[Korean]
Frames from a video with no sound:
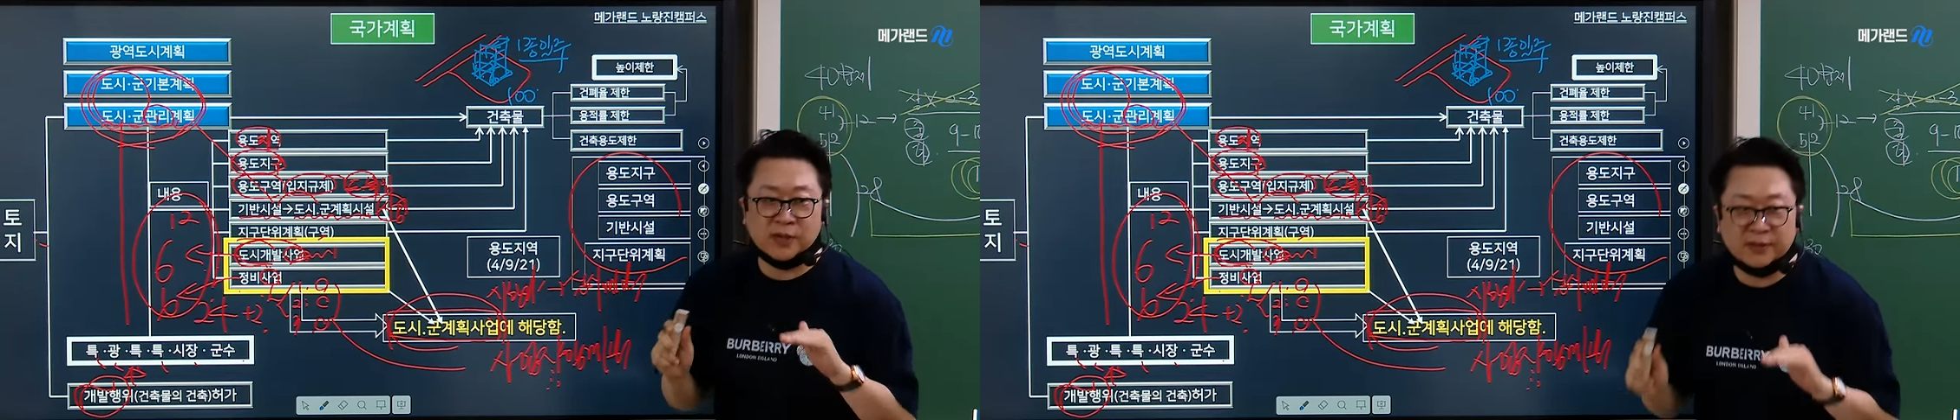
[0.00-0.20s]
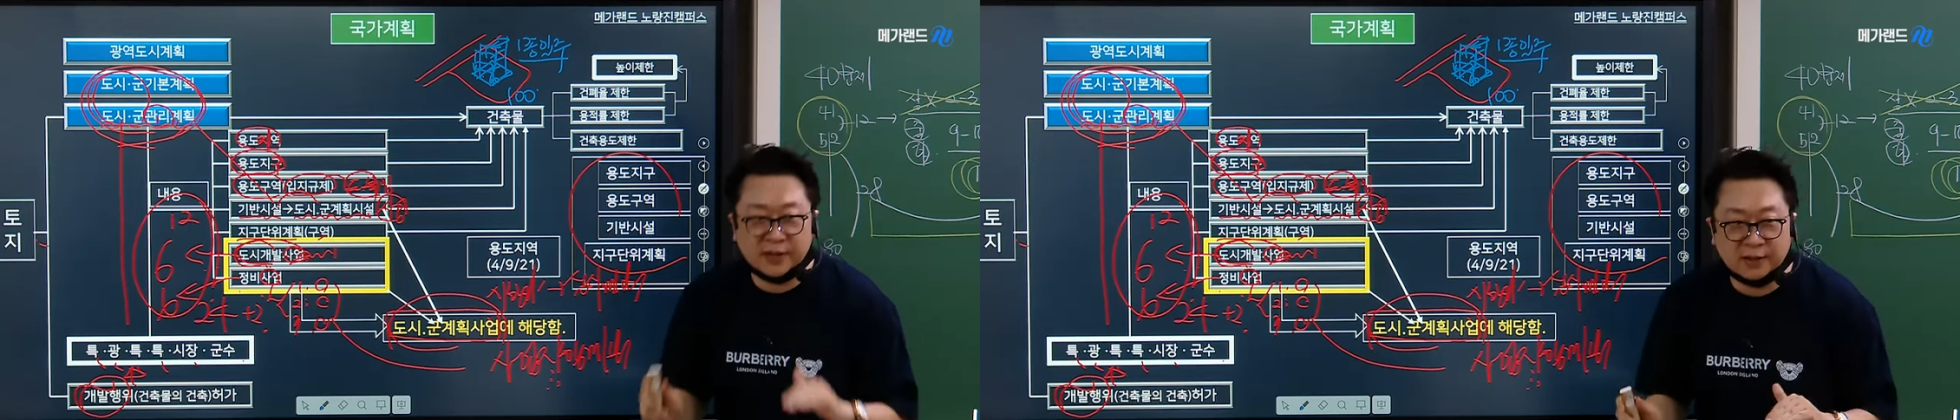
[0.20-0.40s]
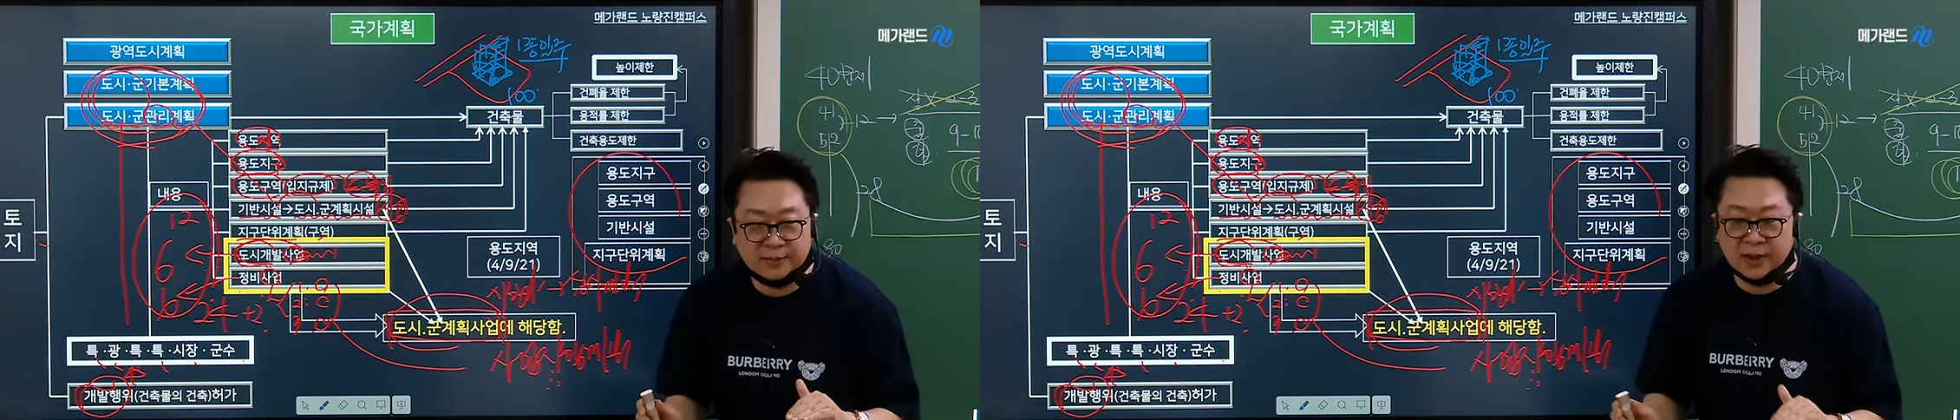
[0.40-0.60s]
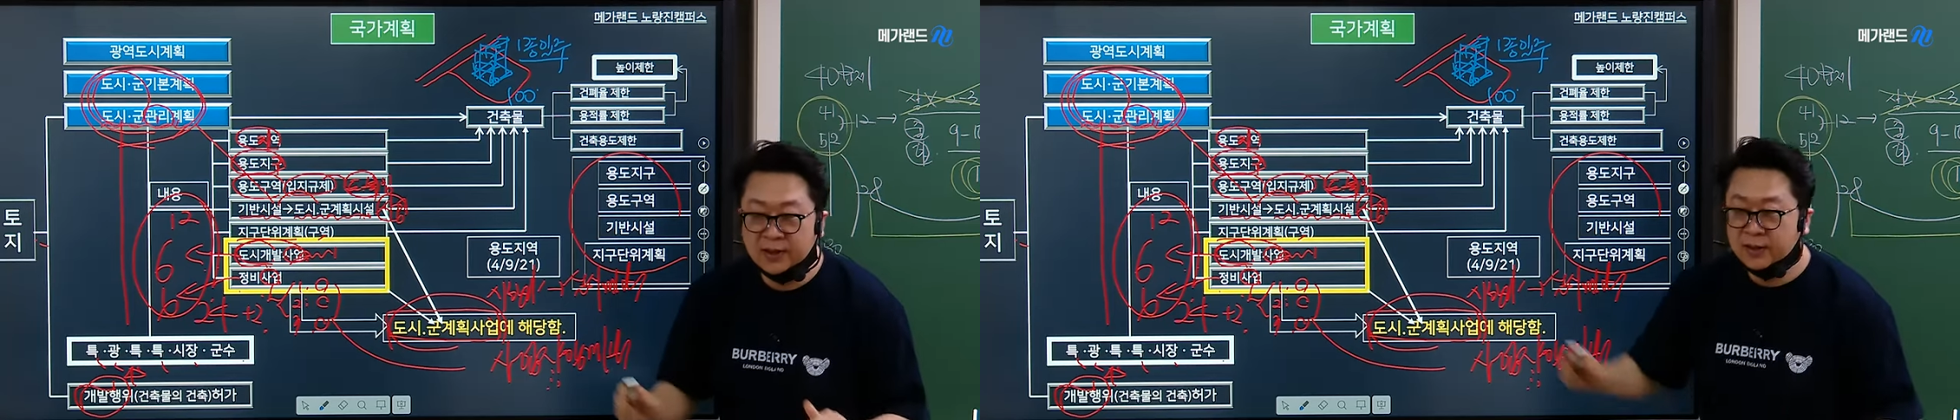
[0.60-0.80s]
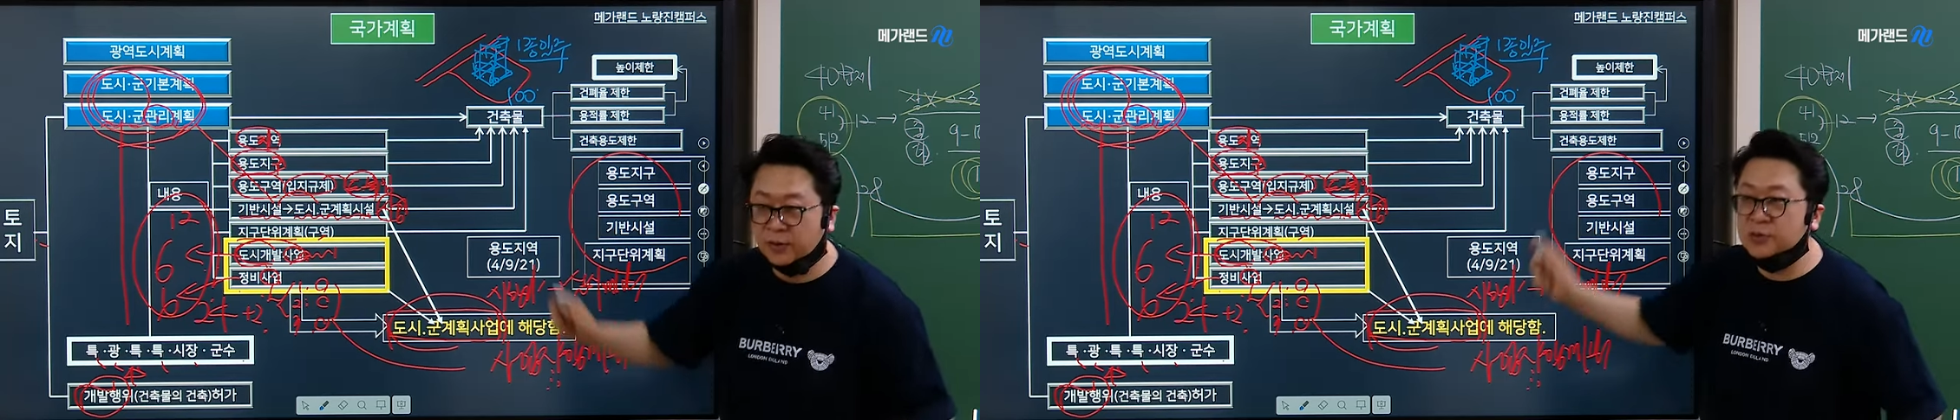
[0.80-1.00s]
한 다음에
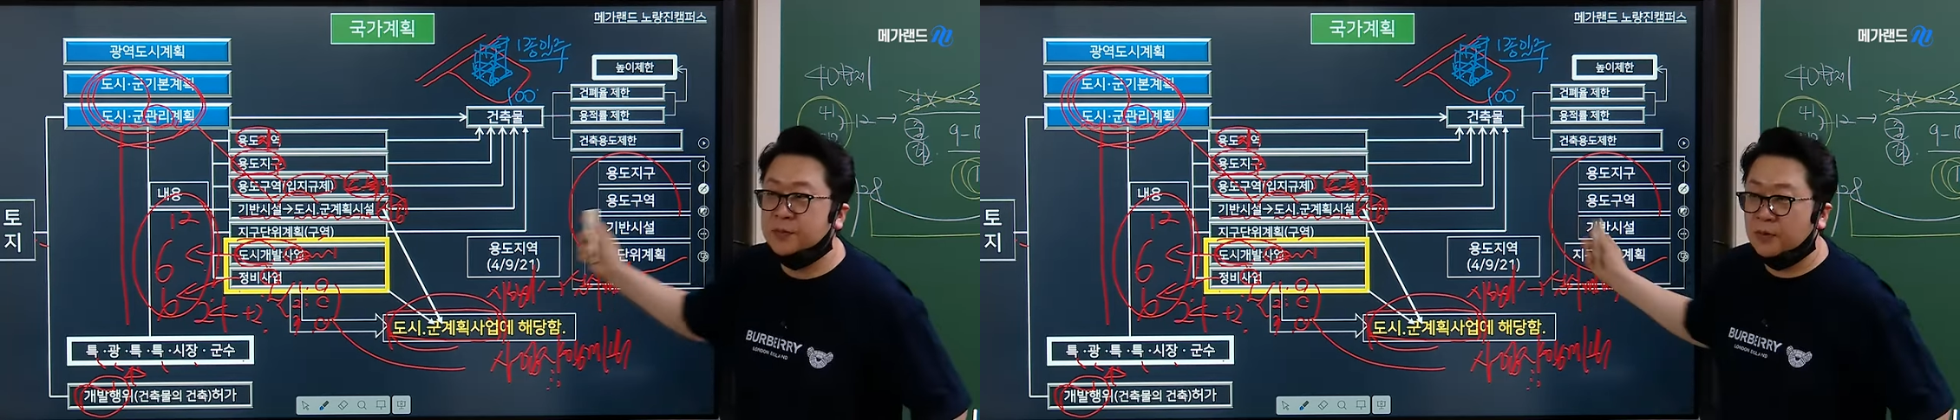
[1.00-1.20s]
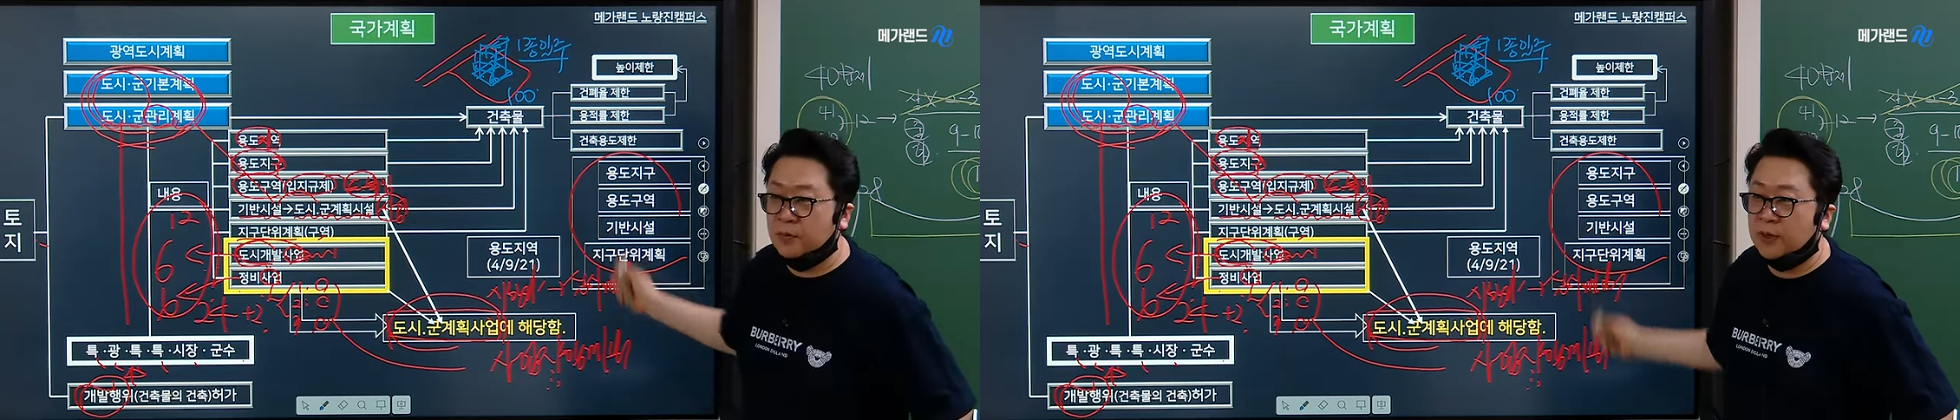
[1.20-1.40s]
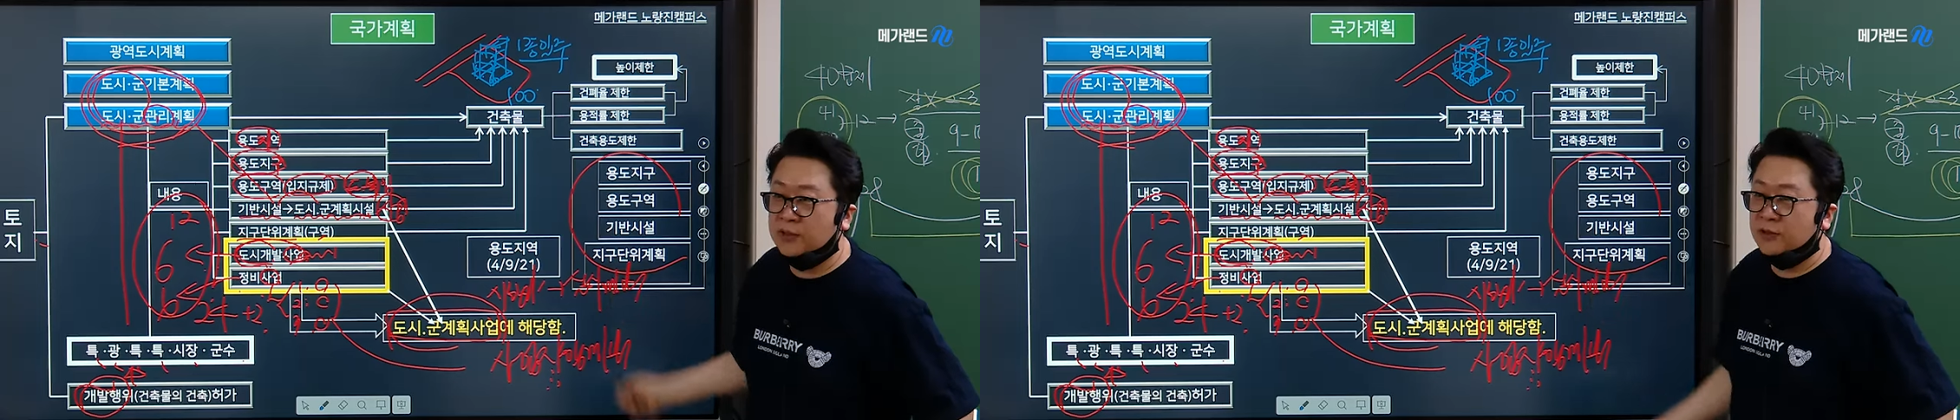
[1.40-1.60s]
건축법 공부하는